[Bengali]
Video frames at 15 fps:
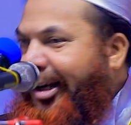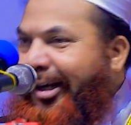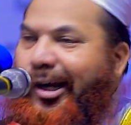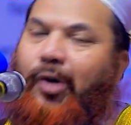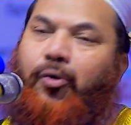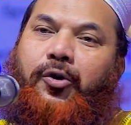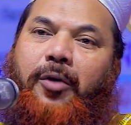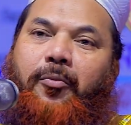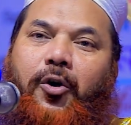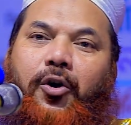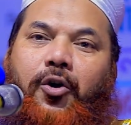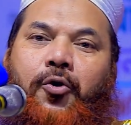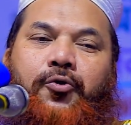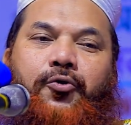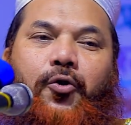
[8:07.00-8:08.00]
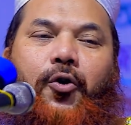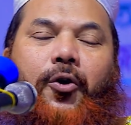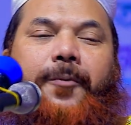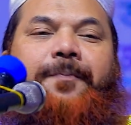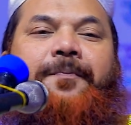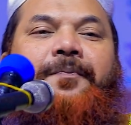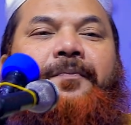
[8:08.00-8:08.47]
সে উঠে বলল
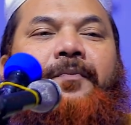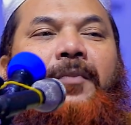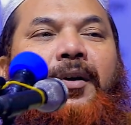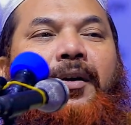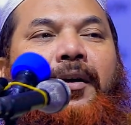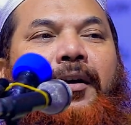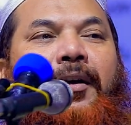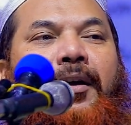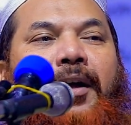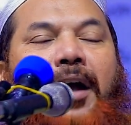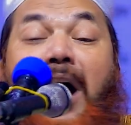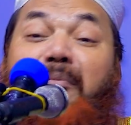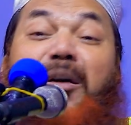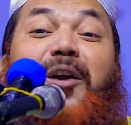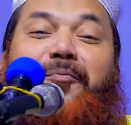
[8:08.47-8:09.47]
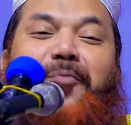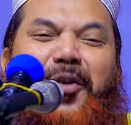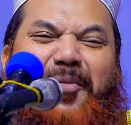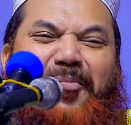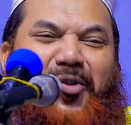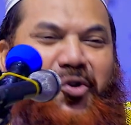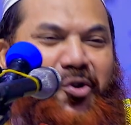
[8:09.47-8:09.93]
হুজুর আমার
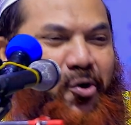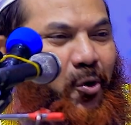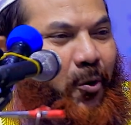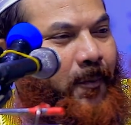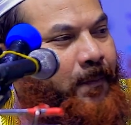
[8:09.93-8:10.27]
পরামর্শ